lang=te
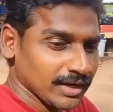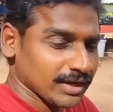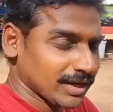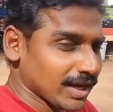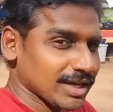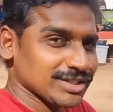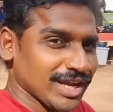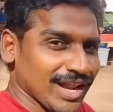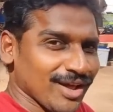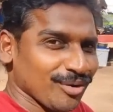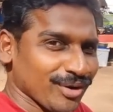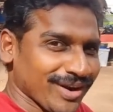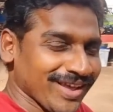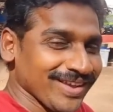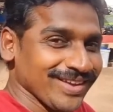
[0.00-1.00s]
ఇంకా చాలా
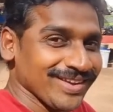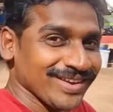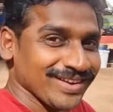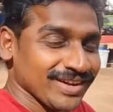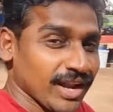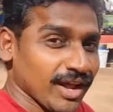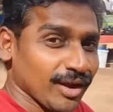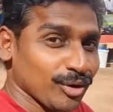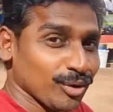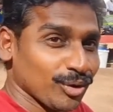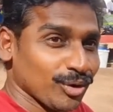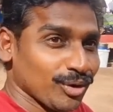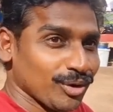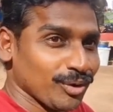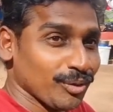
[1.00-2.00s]
ఉన్నాయి నాకు
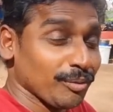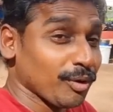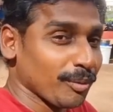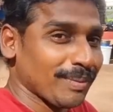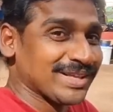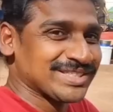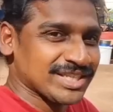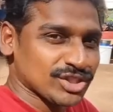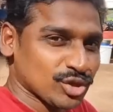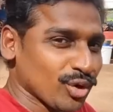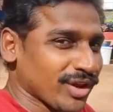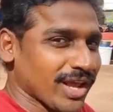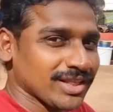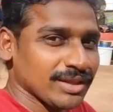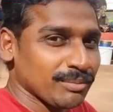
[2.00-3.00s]
ఒక మంచి
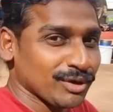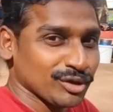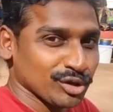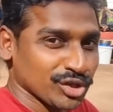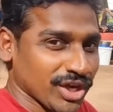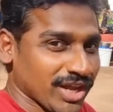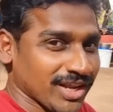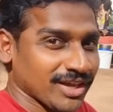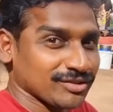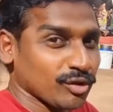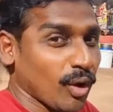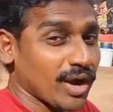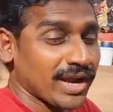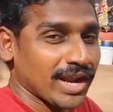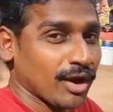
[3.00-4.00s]
స్టోరీ అయితే మీతో షేర్
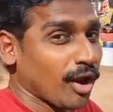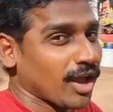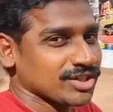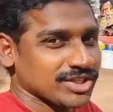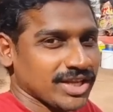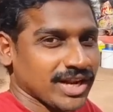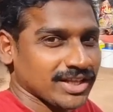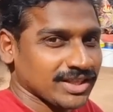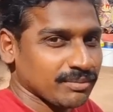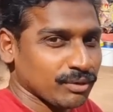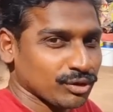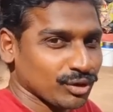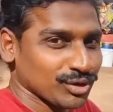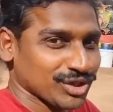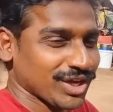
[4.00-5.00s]
చేసుకోవాలి నేను లాస్ట్ ఇయర్ అయితే
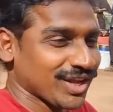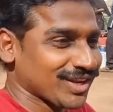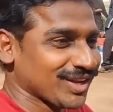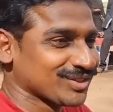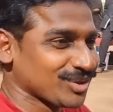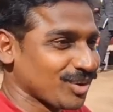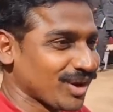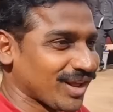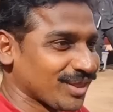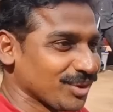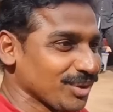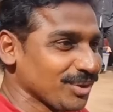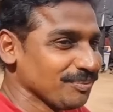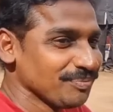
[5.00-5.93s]
మీతో షేర్ చేసుకోలేదు